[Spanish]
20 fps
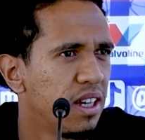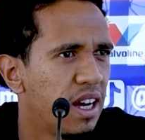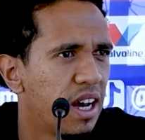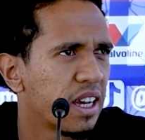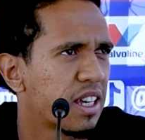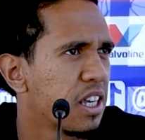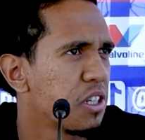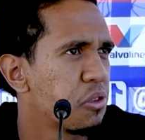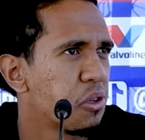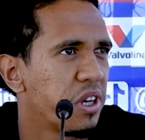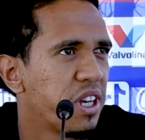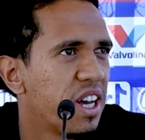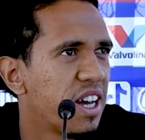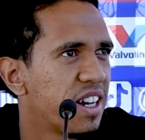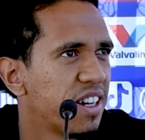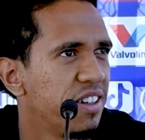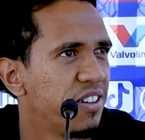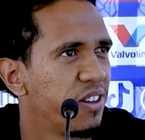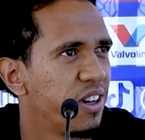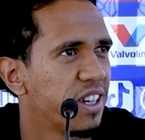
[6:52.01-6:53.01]
Hay que
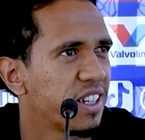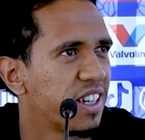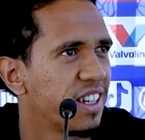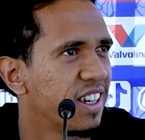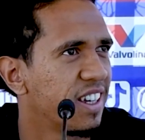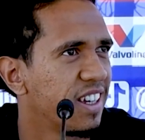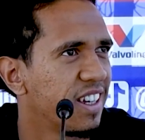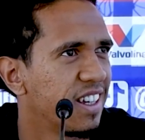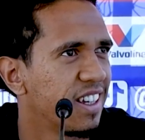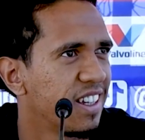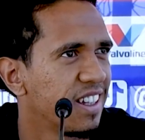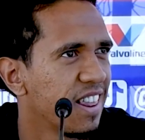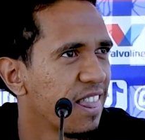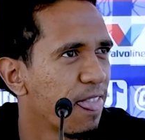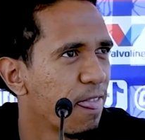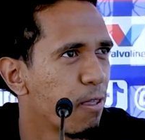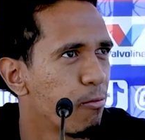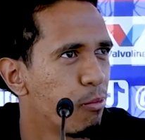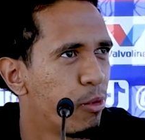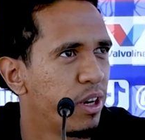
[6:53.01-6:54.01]
soñar, no hay que
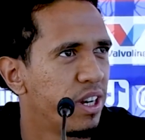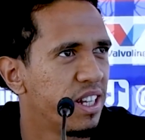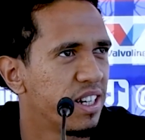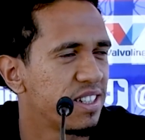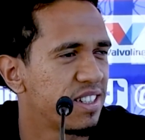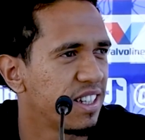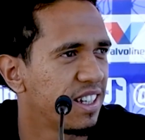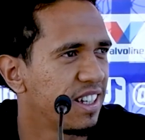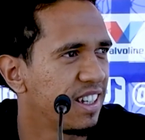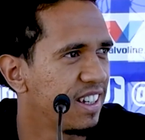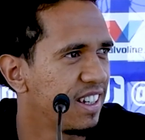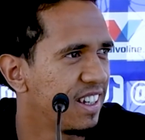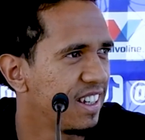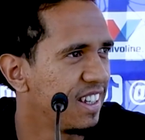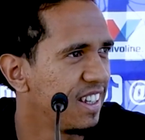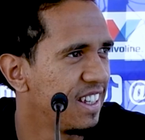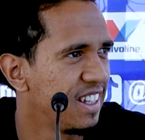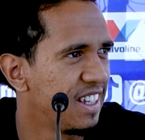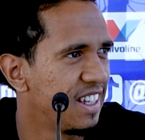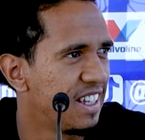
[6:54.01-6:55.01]
ponerse,
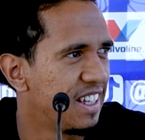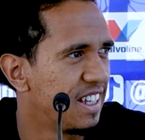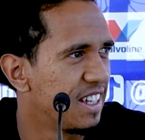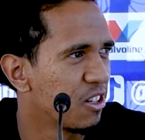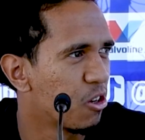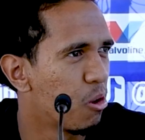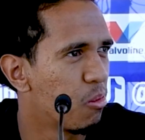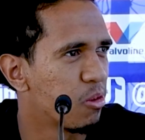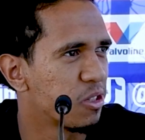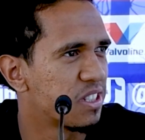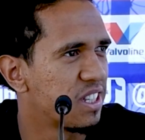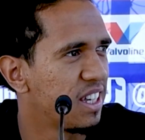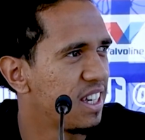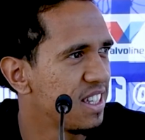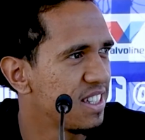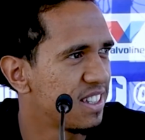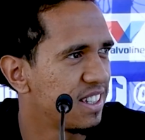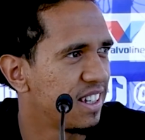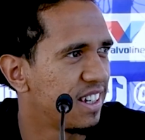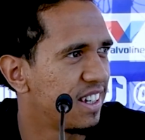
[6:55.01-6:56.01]
como se
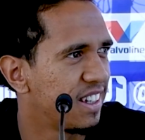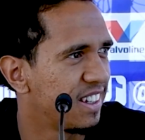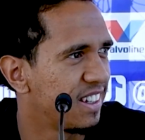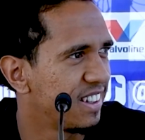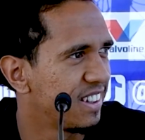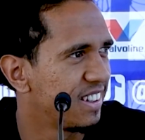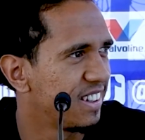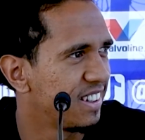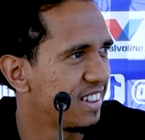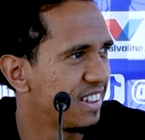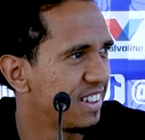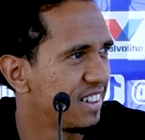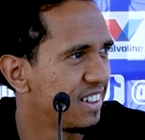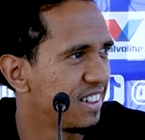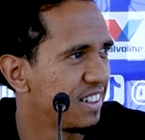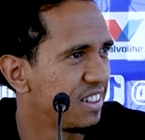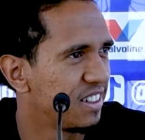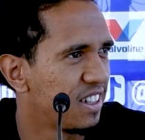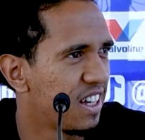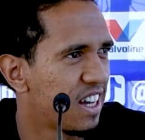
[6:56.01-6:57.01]
dice,
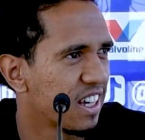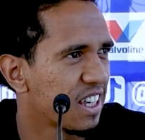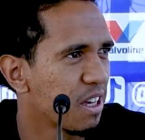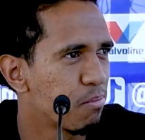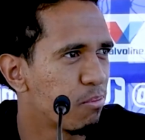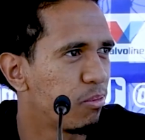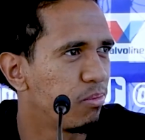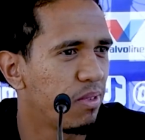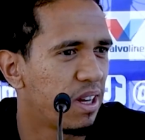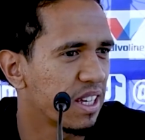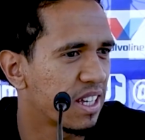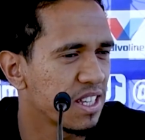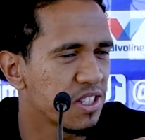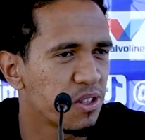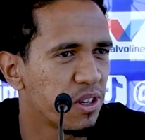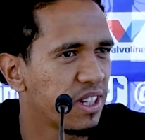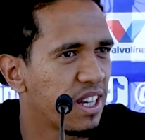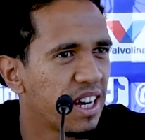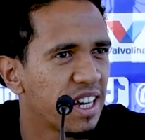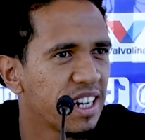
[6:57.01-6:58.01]
hay que, hay que
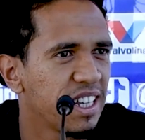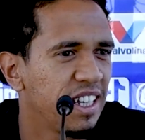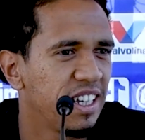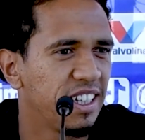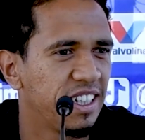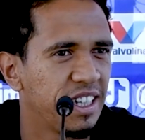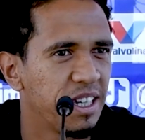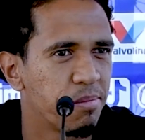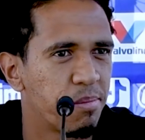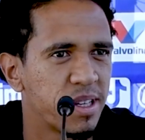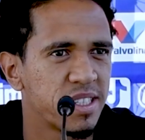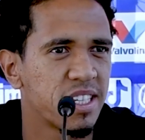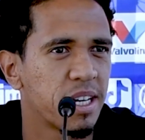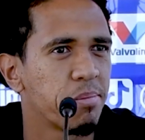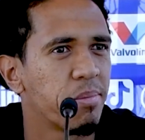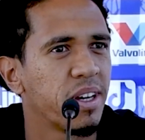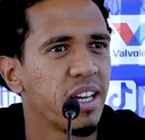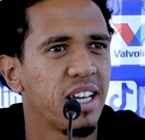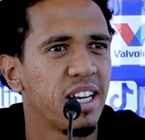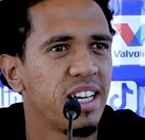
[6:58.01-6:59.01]
soñar y pensar
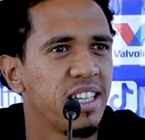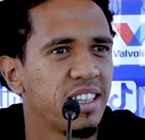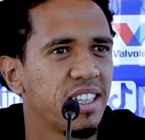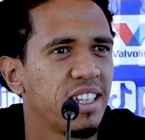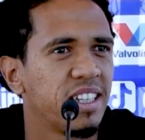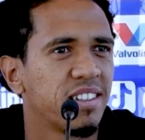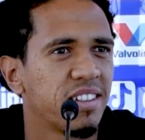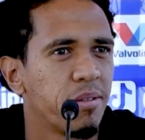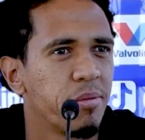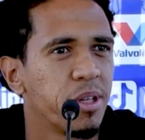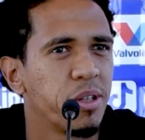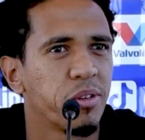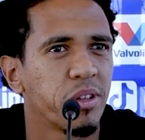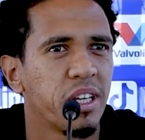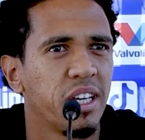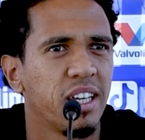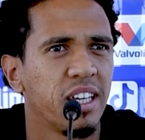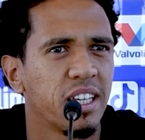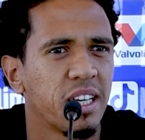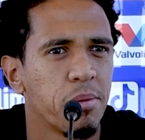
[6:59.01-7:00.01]
para adelante, sabiendo
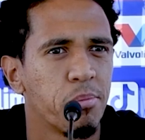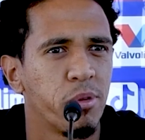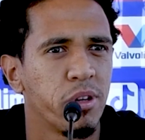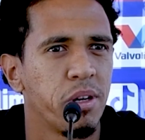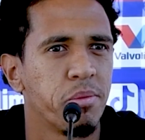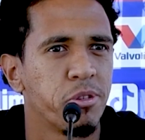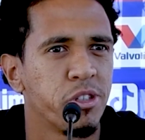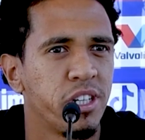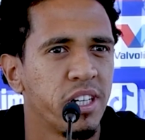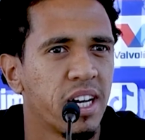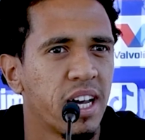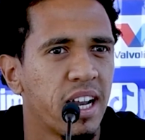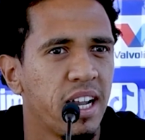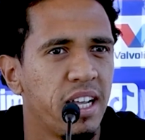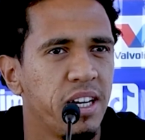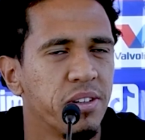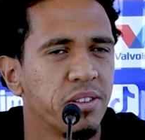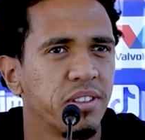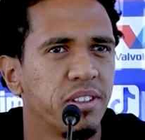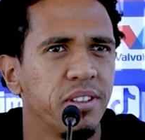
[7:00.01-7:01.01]
que, que podemos llegar
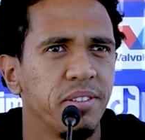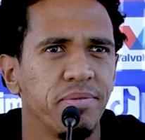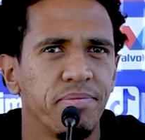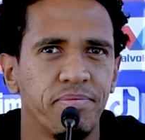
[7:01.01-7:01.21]
lejos.